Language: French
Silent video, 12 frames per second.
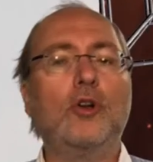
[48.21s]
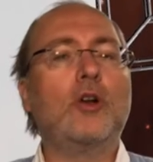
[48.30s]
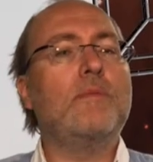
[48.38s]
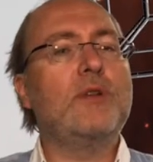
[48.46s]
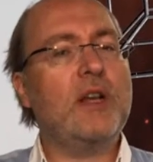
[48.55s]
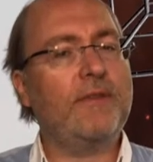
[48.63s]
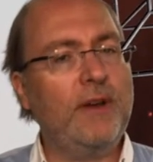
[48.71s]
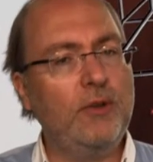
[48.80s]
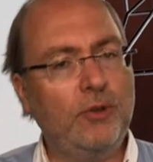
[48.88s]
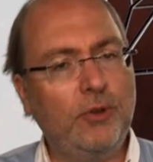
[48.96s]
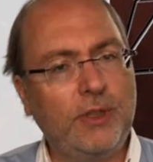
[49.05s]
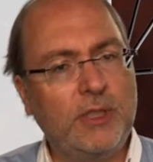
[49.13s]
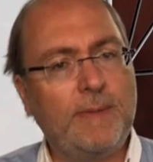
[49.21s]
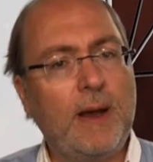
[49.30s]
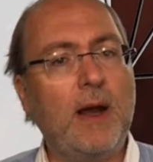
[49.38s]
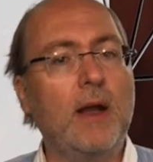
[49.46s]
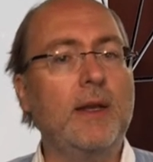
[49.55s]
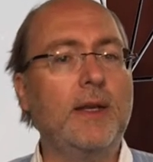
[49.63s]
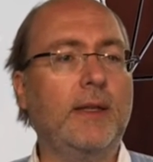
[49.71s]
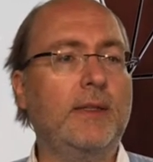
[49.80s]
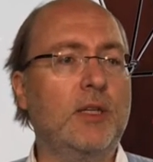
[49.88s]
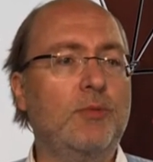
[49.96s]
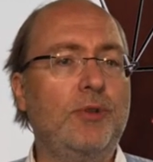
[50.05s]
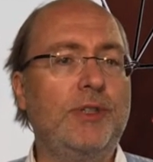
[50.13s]
Comme Java n'autorise pas
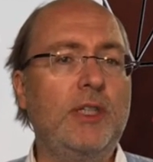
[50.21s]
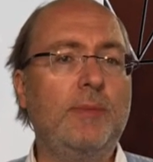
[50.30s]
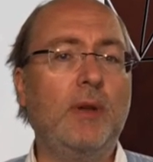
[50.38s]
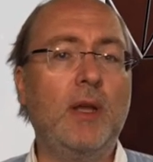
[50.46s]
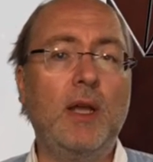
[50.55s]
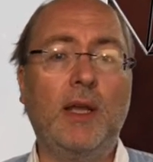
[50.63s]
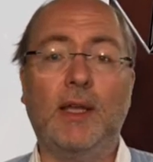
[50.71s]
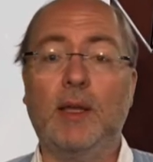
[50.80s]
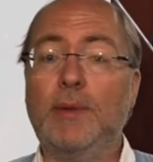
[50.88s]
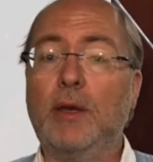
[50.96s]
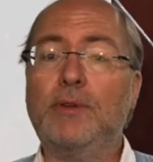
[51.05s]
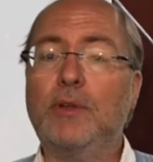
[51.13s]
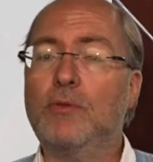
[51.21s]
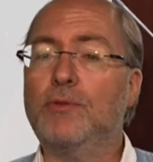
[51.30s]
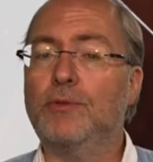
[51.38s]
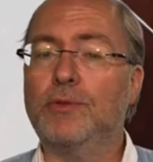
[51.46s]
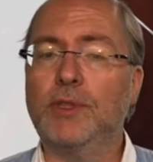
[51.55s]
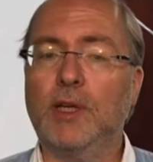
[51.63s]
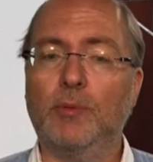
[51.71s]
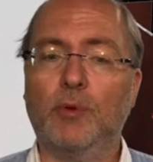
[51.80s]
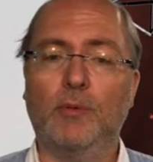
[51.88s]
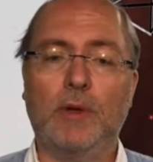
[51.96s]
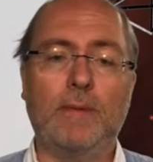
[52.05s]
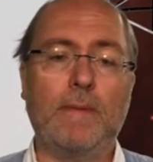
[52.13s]
l'héritage multiple, eh bien on est confronté à un
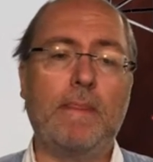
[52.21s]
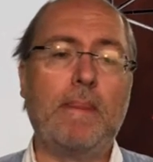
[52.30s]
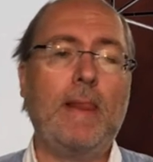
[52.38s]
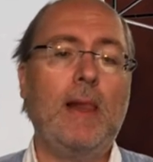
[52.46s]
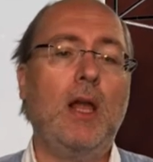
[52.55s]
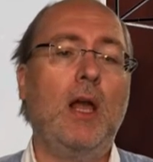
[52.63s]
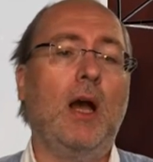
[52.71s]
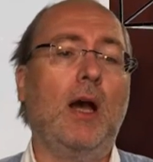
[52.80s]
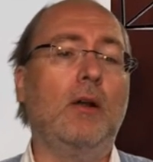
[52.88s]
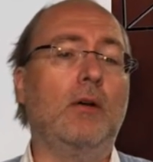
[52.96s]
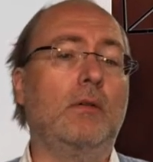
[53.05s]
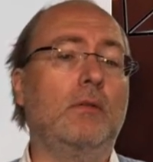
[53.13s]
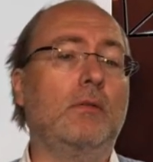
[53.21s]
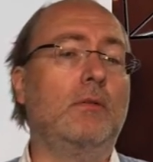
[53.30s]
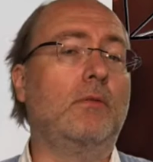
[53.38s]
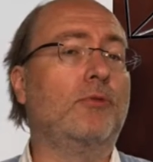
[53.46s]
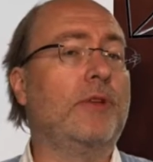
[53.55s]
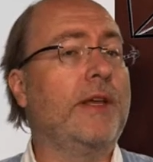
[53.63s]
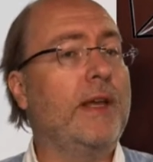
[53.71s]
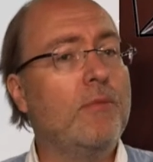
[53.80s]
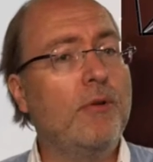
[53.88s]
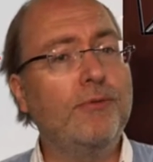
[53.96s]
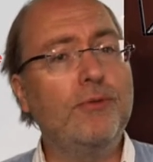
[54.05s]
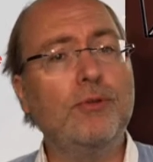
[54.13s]
problème. Alors, on a
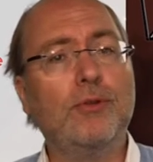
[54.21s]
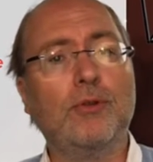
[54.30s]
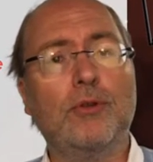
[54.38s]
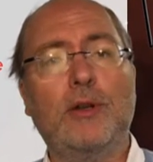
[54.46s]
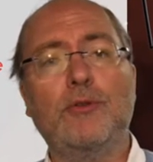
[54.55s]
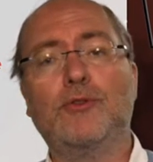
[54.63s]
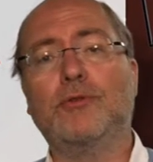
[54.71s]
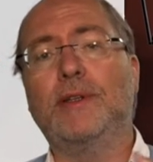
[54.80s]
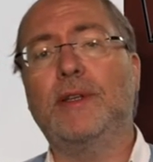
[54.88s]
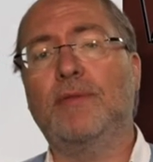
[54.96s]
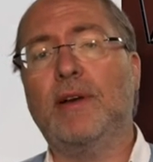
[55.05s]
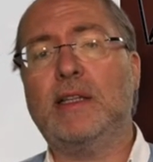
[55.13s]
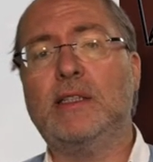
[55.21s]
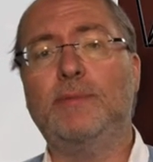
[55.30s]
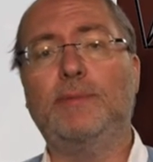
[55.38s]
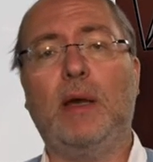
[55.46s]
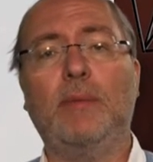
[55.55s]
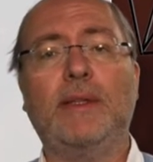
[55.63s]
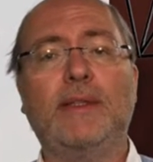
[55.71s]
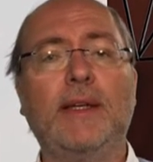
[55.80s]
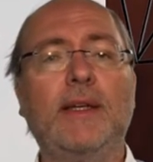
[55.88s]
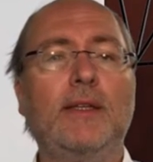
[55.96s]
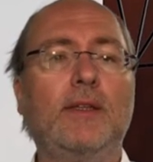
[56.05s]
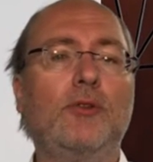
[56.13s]
également vu que la notion d'interface
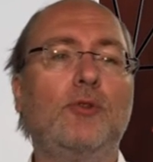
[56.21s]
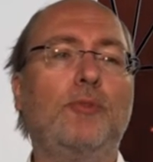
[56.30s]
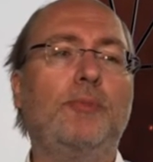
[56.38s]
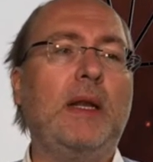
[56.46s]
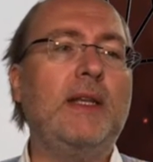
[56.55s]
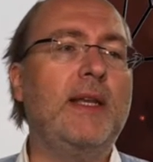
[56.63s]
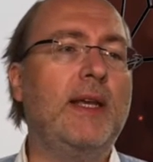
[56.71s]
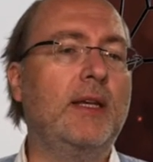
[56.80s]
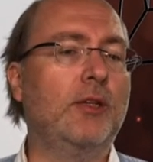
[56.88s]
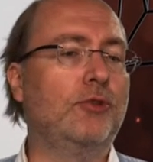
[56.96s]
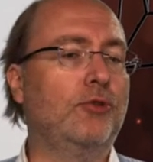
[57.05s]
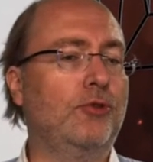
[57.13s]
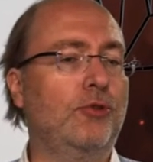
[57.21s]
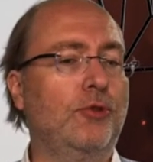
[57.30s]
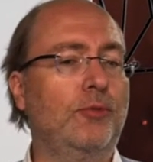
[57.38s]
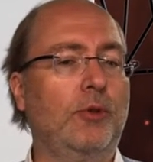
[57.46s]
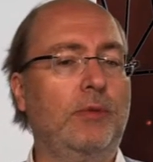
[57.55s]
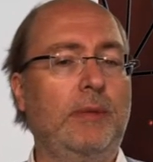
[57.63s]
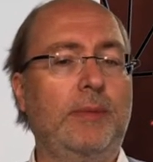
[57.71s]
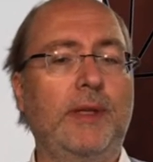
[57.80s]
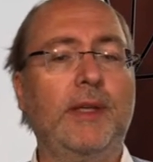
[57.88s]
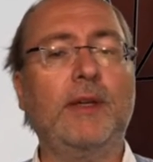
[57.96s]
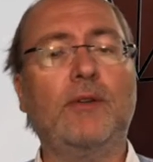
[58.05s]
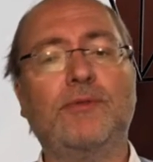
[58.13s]
permettait de pallier ce genre de problème.
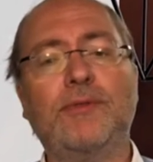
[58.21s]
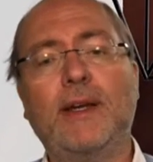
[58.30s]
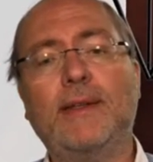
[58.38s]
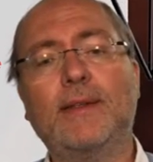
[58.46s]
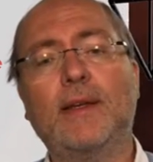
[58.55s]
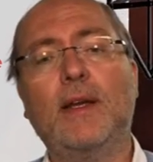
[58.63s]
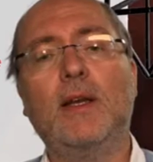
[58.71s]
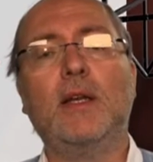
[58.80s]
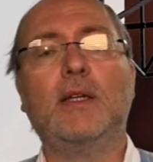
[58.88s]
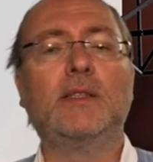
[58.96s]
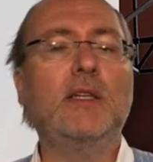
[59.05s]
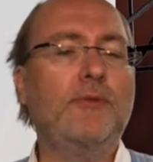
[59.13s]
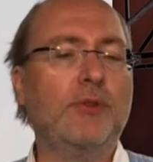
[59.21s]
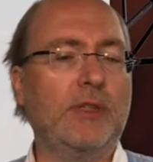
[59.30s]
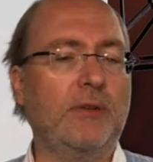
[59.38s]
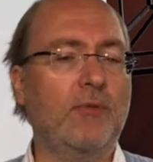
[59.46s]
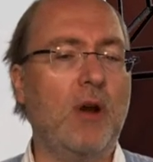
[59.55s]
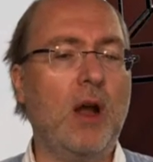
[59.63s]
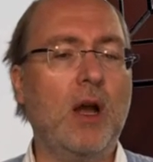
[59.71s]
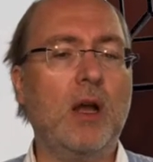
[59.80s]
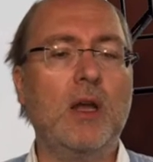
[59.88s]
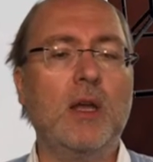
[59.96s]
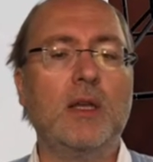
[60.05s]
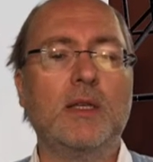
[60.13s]
Et en fait, ce qu'il faut savoir,
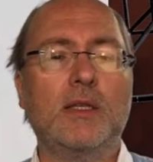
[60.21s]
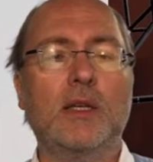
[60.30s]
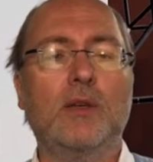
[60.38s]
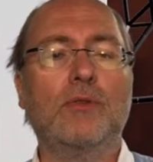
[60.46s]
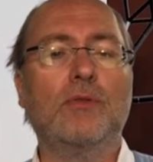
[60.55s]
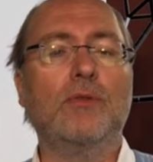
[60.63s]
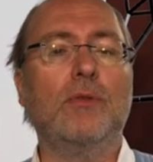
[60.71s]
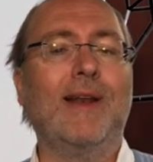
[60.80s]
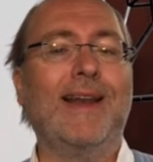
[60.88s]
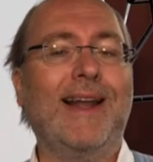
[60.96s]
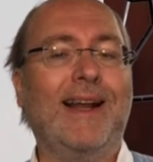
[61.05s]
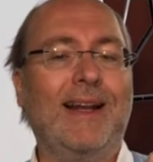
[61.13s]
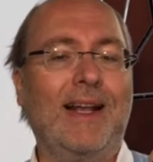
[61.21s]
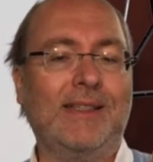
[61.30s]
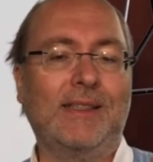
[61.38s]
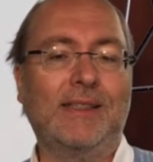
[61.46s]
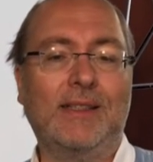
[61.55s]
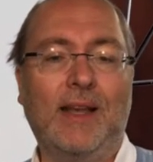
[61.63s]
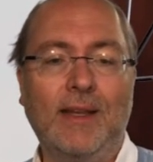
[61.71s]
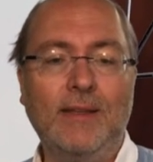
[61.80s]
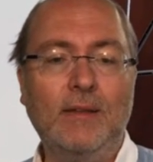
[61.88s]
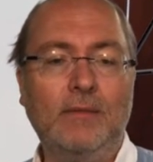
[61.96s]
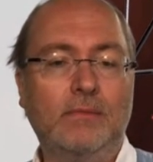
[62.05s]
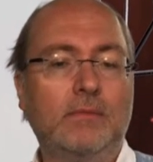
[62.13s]
c'est que la classe thread,
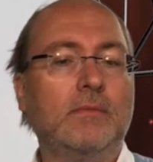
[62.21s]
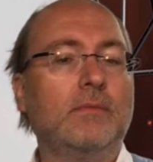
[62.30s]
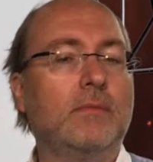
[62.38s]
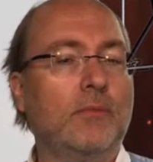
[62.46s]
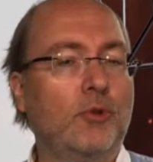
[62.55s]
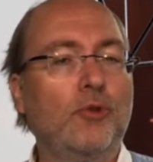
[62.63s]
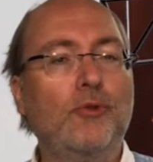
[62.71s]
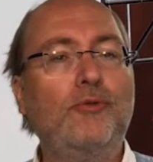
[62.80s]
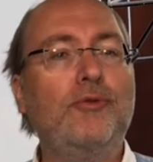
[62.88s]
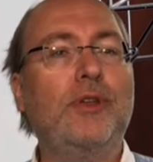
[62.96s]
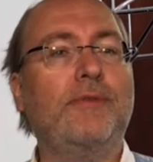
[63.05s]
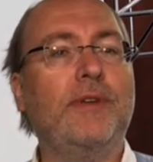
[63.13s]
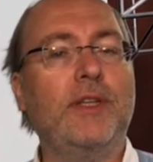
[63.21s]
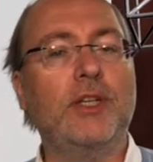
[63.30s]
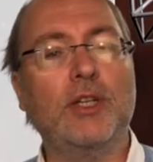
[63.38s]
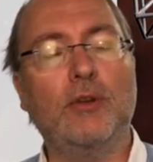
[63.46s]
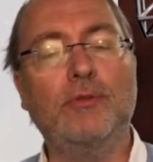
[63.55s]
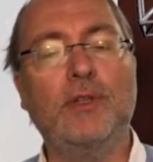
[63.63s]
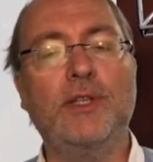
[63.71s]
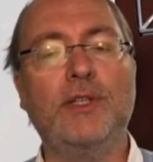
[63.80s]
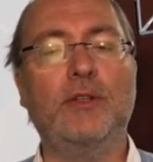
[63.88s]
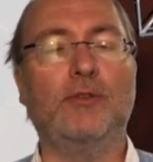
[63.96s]
que vous avez déjà utilisée